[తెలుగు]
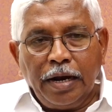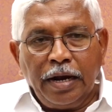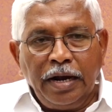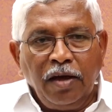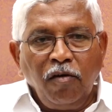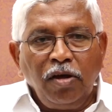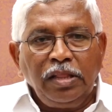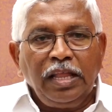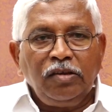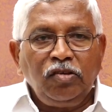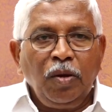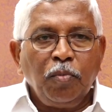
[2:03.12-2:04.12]
రెండవ
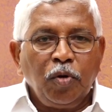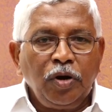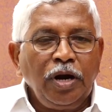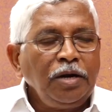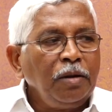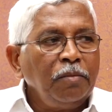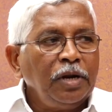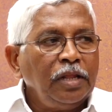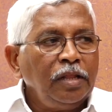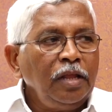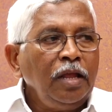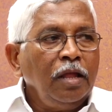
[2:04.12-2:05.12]
దశ పోరాటం
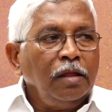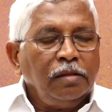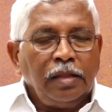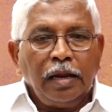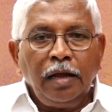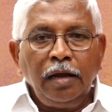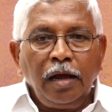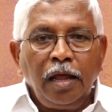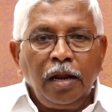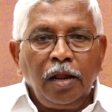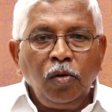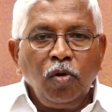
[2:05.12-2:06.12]
అనేది
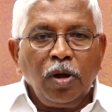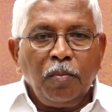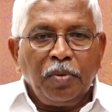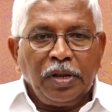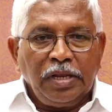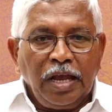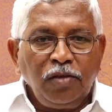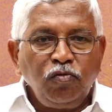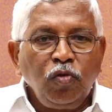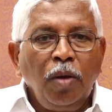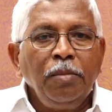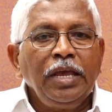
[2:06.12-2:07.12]
తెలంగాణను ఒక
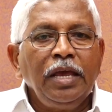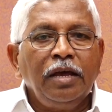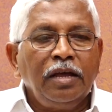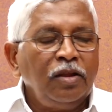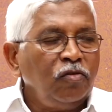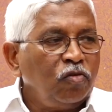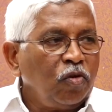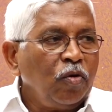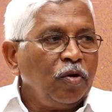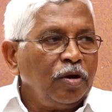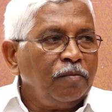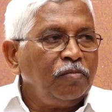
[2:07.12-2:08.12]

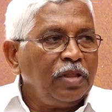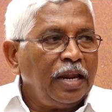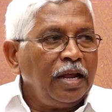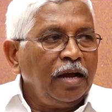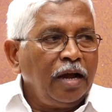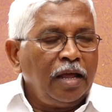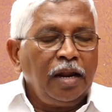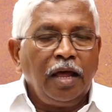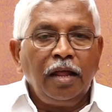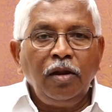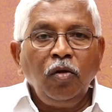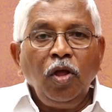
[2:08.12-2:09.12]
ప్రజాస్వామికీకరించుకోవటం తెలంగాణ
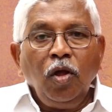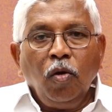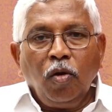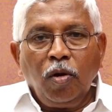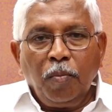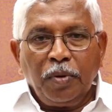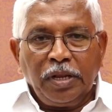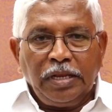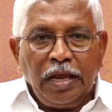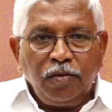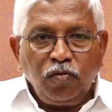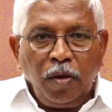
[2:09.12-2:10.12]
ఒక
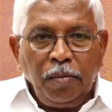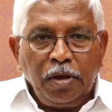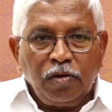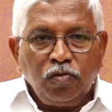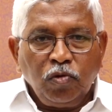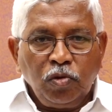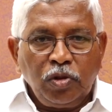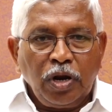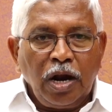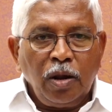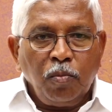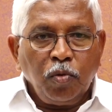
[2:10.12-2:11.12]
ప్రజాస్వామిక
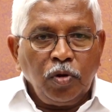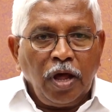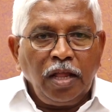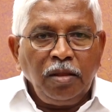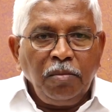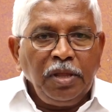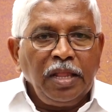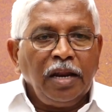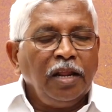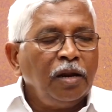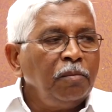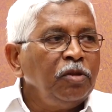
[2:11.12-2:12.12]
సూత్రాల పునాది మీద
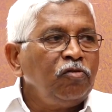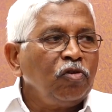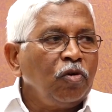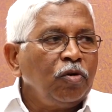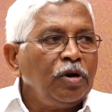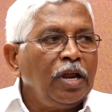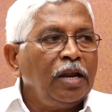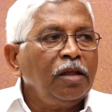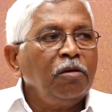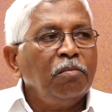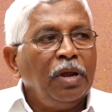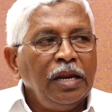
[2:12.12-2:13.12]

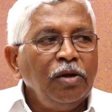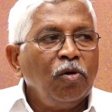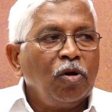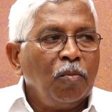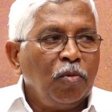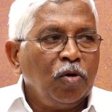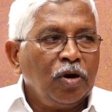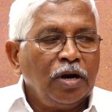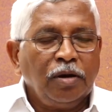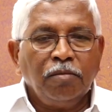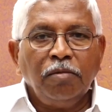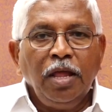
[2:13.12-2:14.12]
నిర్మించుకోవటానికి మళ్ళీ ఒక
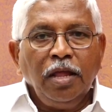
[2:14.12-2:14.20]
పోరాటం